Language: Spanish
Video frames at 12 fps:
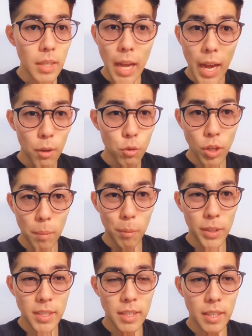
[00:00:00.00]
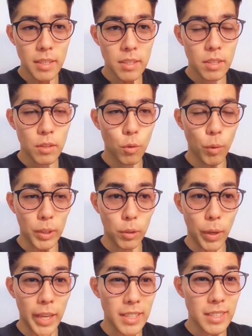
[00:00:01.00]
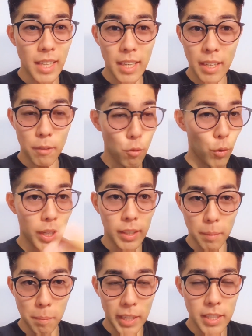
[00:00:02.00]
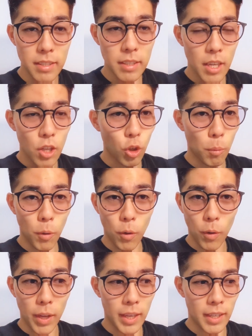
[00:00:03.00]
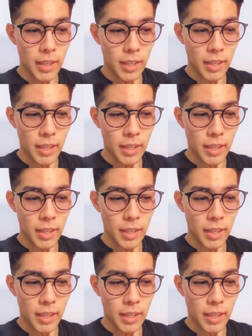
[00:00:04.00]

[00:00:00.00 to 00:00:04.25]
a los japoneses cuando están fuera de país, como eh,